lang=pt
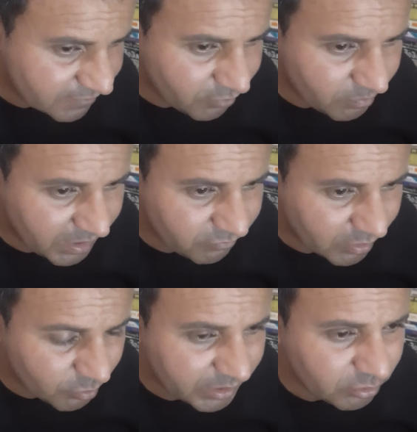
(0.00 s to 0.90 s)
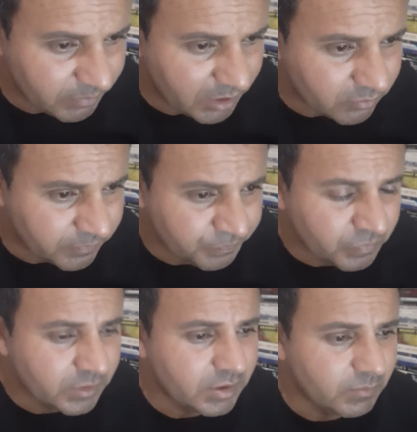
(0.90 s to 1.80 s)
que formavam a cobertura marrom,
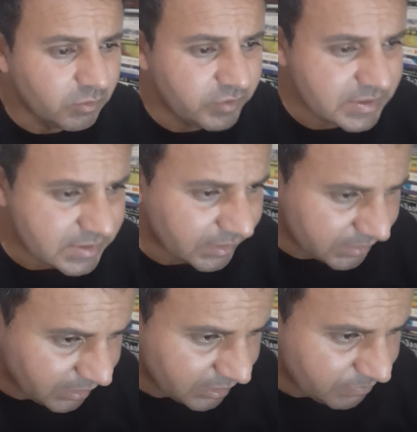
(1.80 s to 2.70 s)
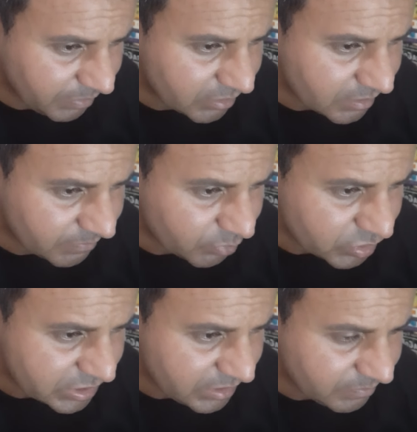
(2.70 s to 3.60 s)
e movia-se aqui e ali por
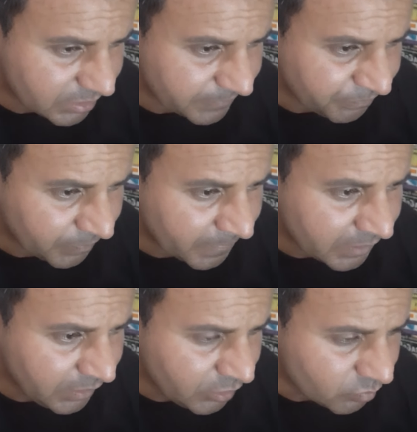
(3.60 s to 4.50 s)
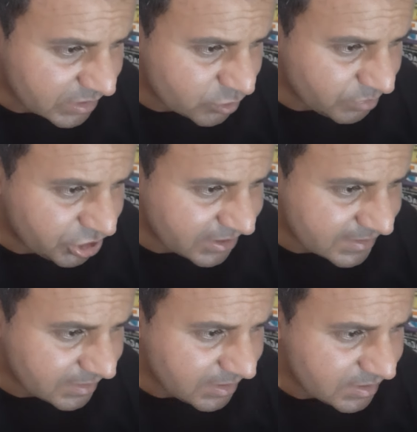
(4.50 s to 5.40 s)
cima uma
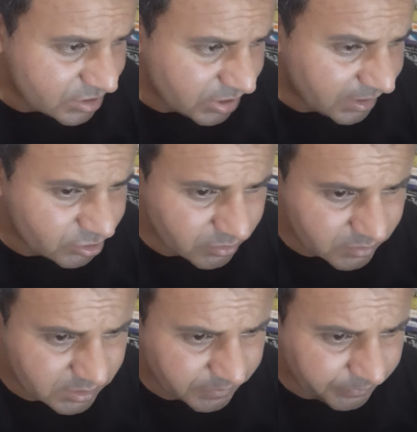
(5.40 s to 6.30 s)
substância densa e gelatinosa.